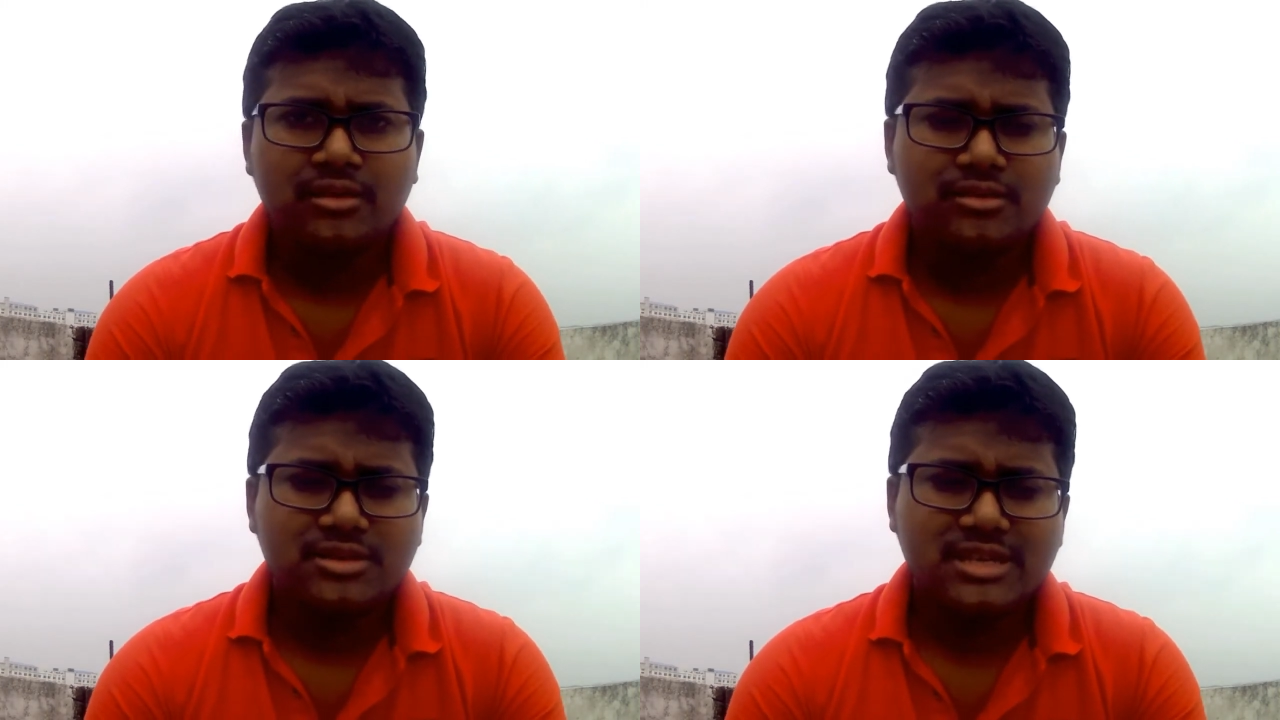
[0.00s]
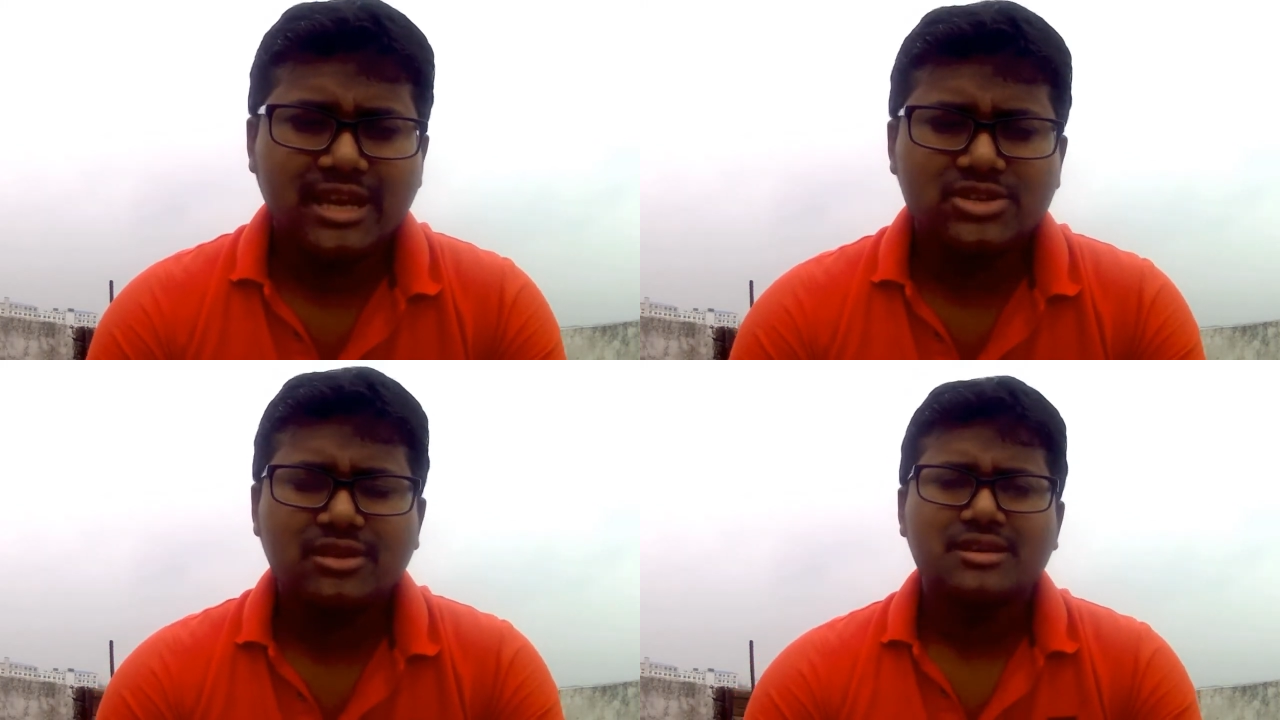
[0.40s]
সে
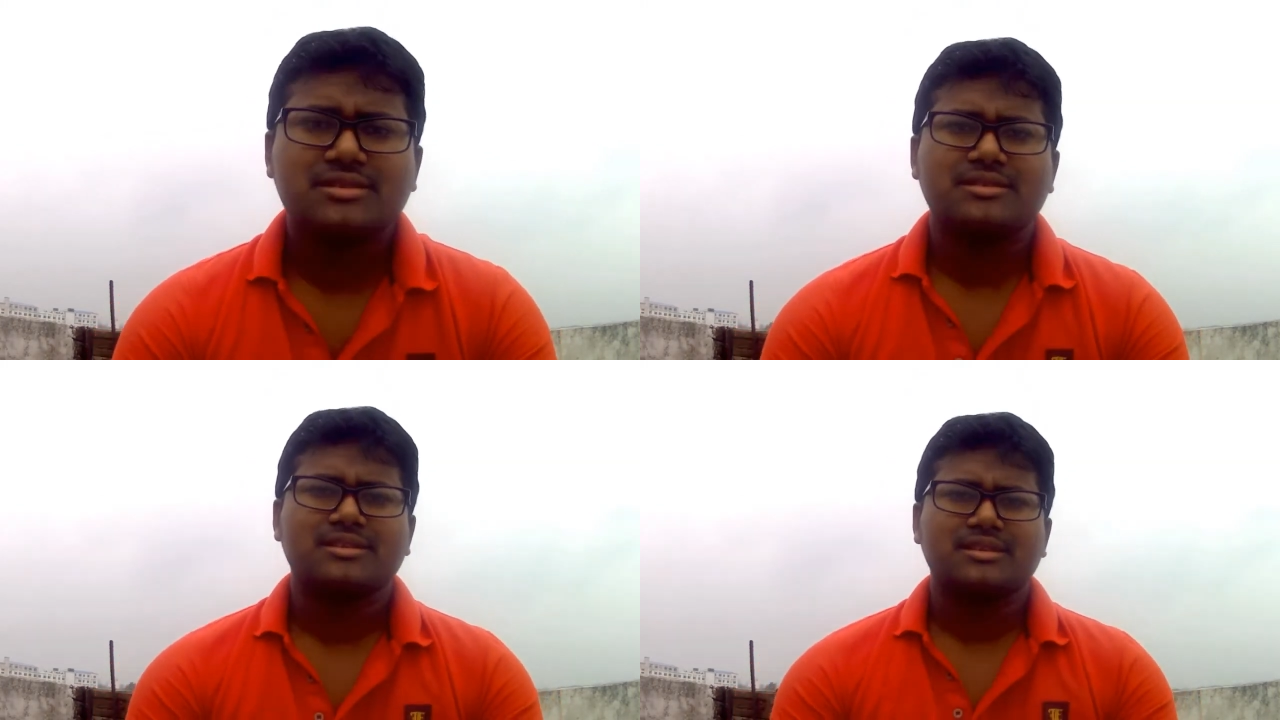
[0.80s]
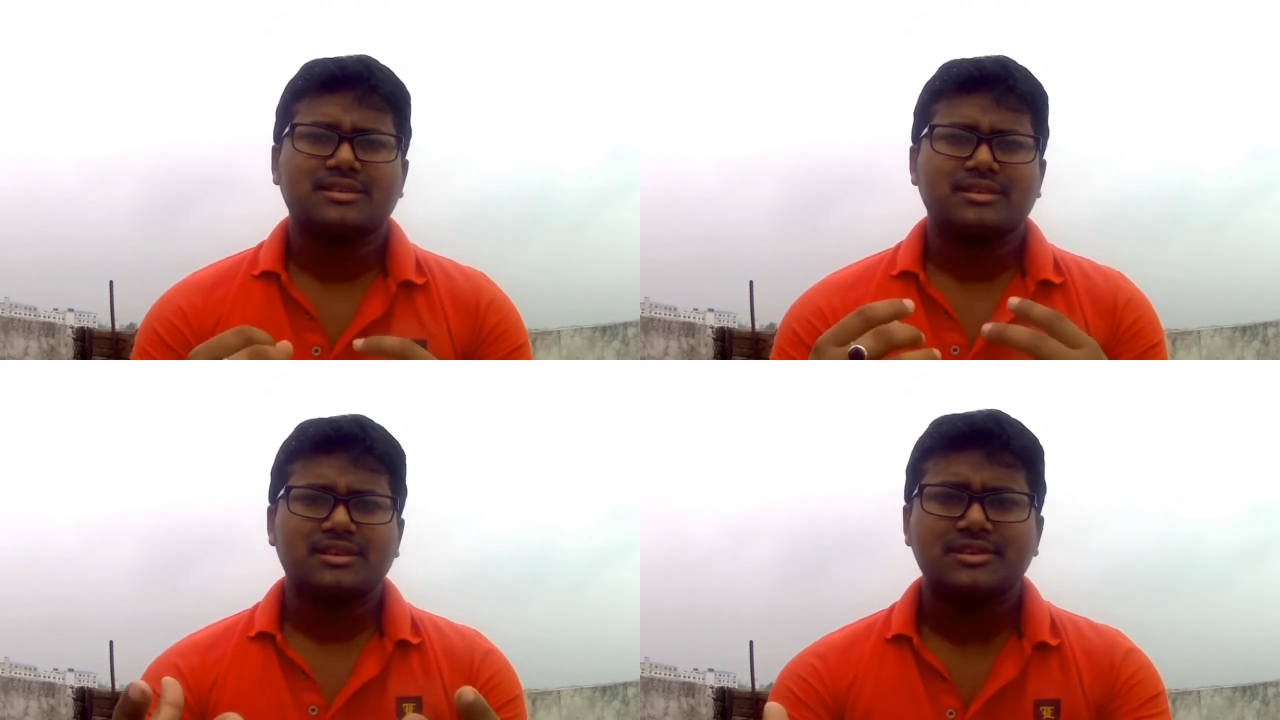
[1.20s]
আসলে
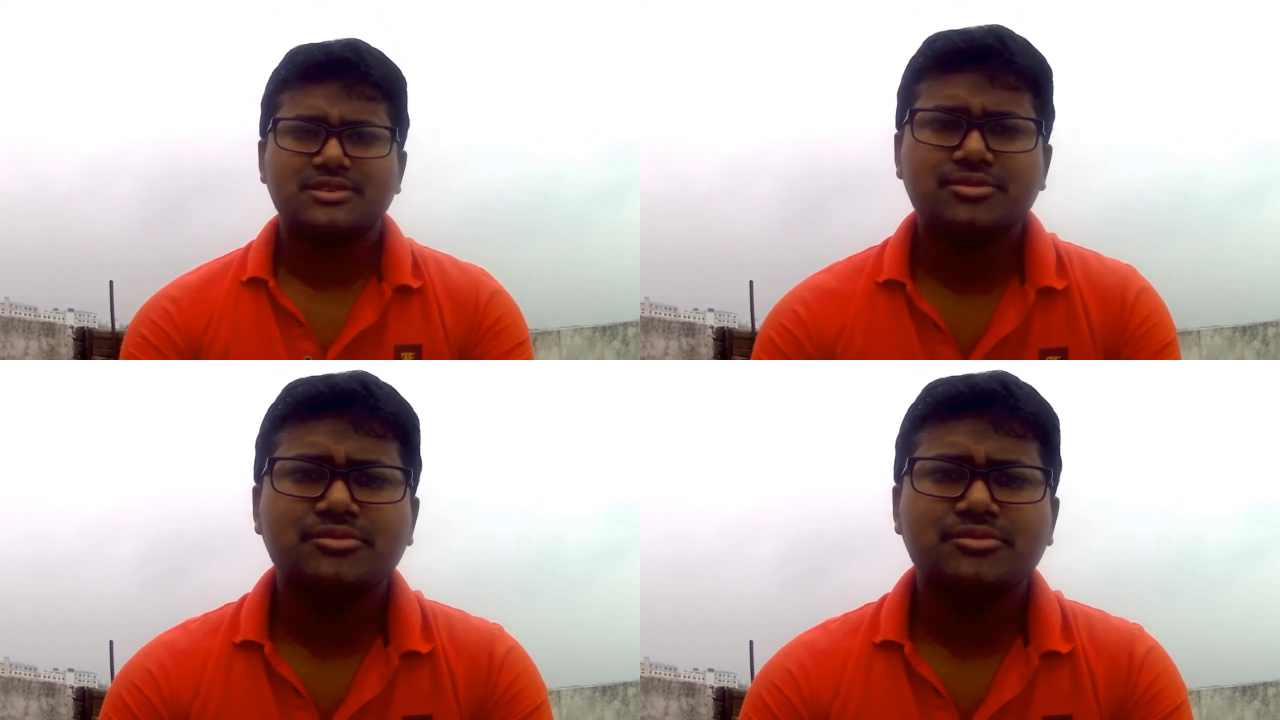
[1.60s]
কিছু